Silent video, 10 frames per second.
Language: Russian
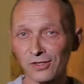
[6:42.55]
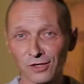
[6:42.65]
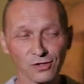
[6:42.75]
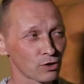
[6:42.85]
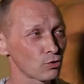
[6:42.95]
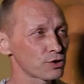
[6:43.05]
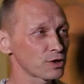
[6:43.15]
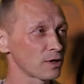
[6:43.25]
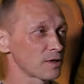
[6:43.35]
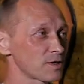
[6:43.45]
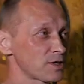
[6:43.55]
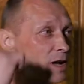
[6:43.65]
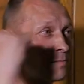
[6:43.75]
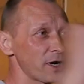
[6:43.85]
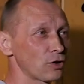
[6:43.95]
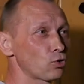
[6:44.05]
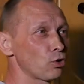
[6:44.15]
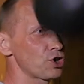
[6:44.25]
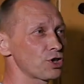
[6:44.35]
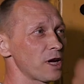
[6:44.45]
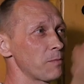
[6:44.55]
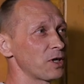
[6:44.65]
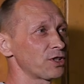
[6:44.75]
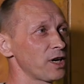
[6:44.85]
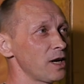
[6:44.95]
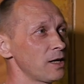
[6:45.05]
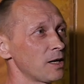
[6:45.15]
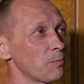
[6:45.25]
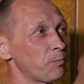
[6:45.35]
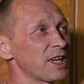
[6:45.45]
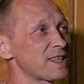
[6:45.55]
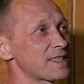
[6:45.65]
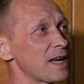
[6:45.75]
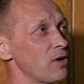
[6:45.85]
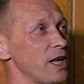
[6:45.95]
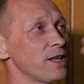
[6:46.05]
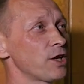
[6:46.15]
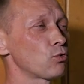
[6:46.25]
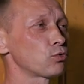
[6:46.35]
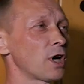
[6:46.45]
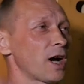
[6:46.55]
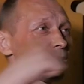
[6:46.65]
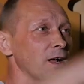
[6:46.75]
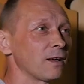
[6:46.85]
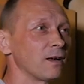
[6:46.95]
создается самая точная модель представления удара.